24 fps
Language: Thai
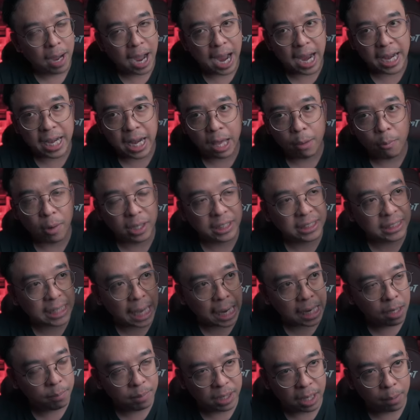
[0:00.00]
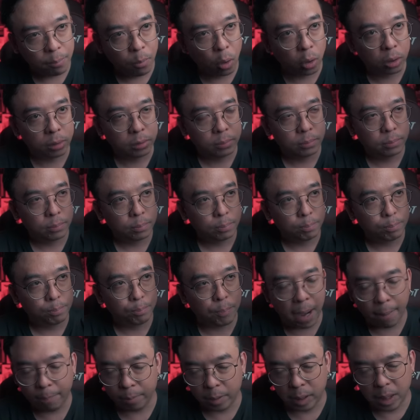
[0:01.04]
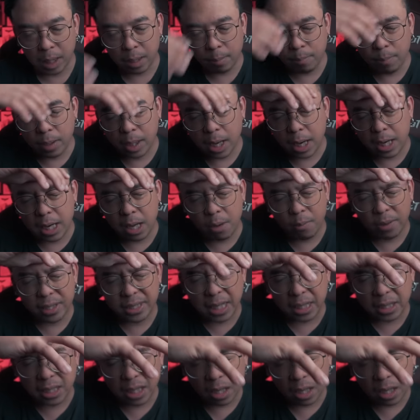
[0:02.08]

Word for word: ภายในวันจันทร์เริ่มเขียนบทปั๊บคิดบิ๊กไอเดียวันจันท